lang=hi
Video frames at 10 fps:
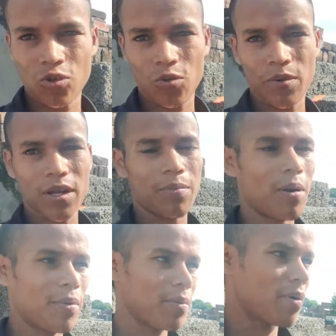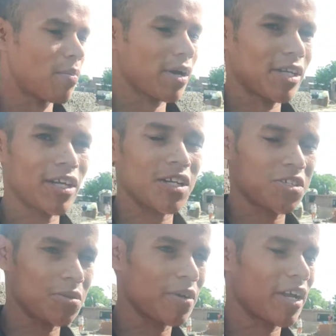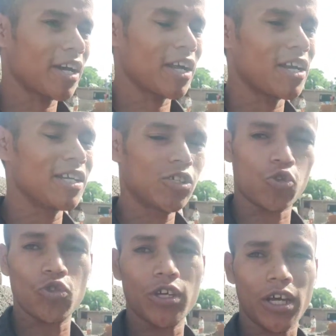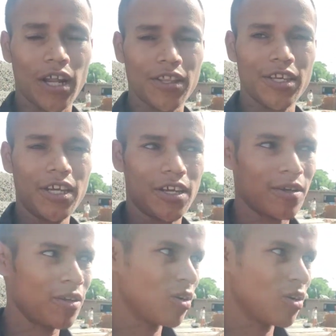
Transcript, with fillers: तो मैंने अपने पापा की अरेस्टी वगैरह कर ली है शुद्धि करा दी है